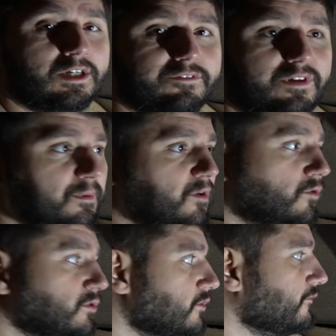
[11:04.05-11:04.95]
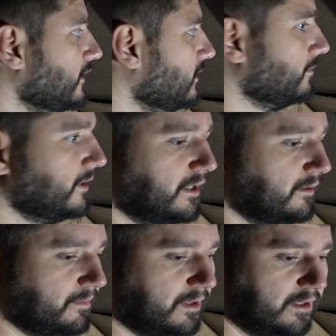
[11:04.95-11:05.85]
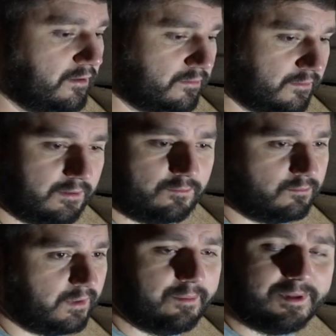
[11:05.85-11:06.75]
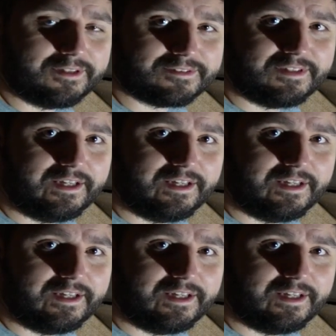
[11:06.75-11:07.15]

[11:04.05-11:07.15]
Da wären wir ungefähr bei, bei 1,10 Meter